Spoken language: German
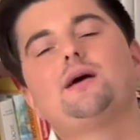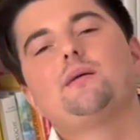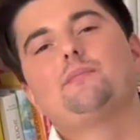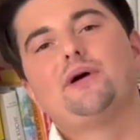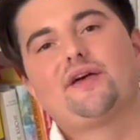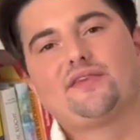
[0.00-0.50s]

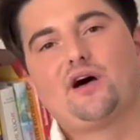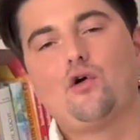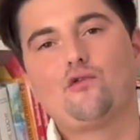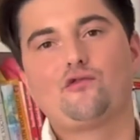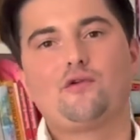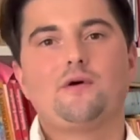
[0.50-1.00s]
pass
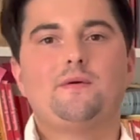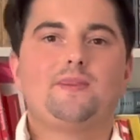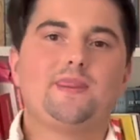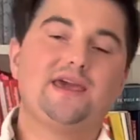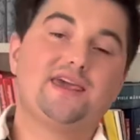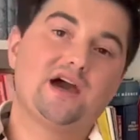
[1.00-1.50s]
auf,
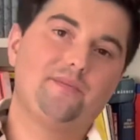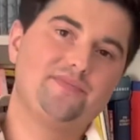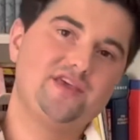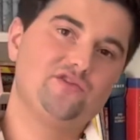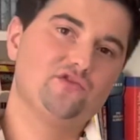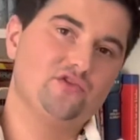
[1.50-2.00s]
ich habe
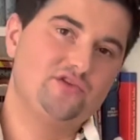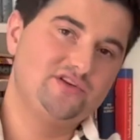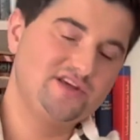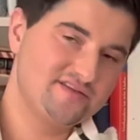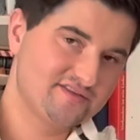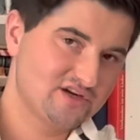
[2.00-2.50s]
dies und
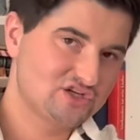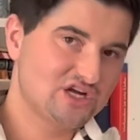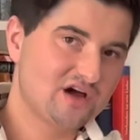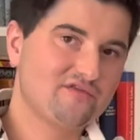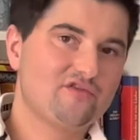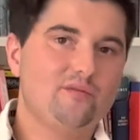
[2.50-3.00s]
dies
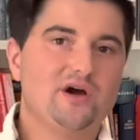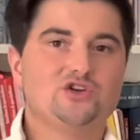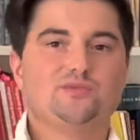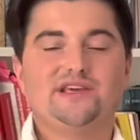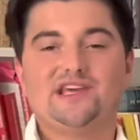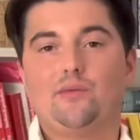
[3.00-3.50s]
geschafft, zum Beispiel
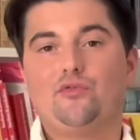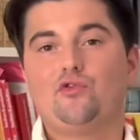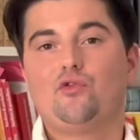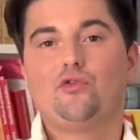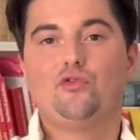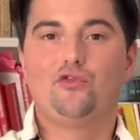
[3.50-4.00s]
ich habe so
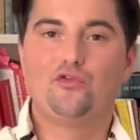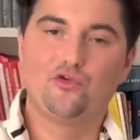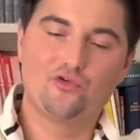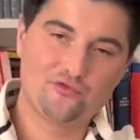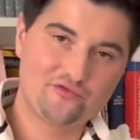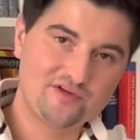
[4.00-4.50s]
und
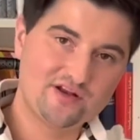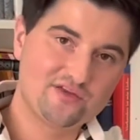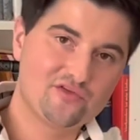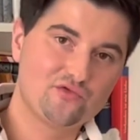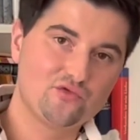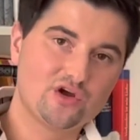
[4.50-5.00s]
so viel
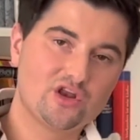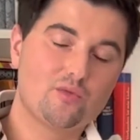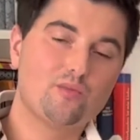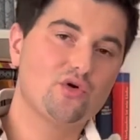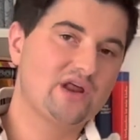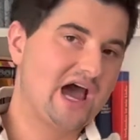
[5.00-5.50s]
zugenommen
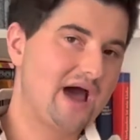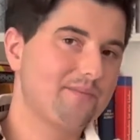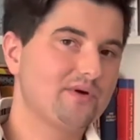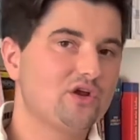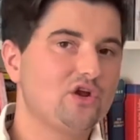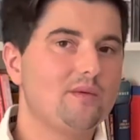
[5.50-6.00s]
oder
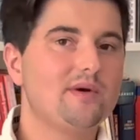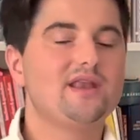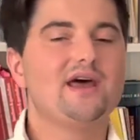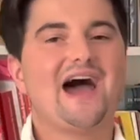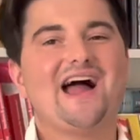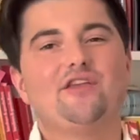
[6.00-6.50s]
abgenommen,
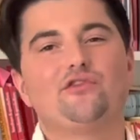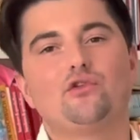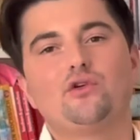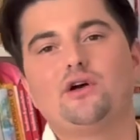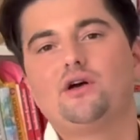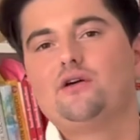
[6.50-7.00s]
also
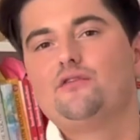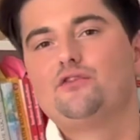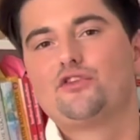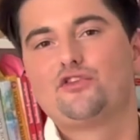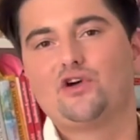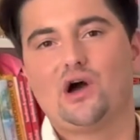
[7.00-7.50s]
wird es
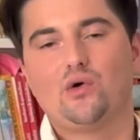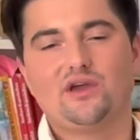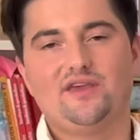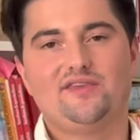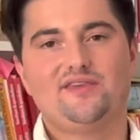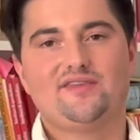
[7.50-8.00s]
doch auch
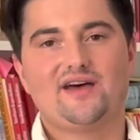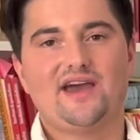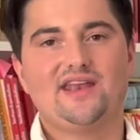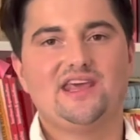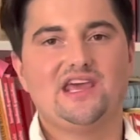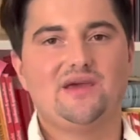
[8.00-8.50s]
easy
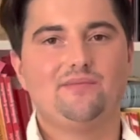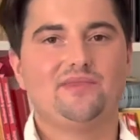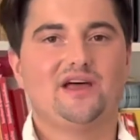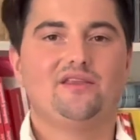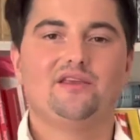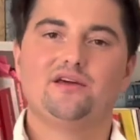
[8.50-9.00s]
sein, eben
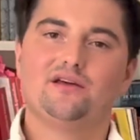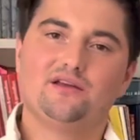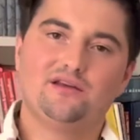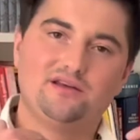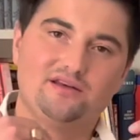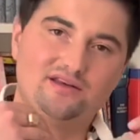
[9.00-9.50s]
dann
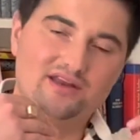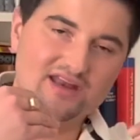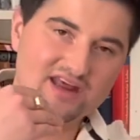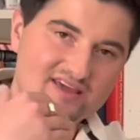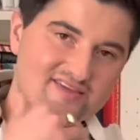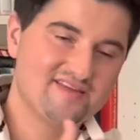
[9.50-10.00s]
die
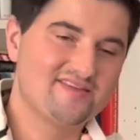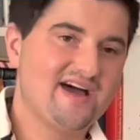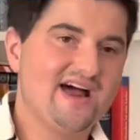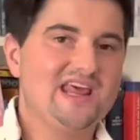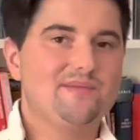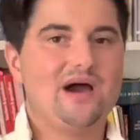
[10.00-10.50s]
nächste Zahl eben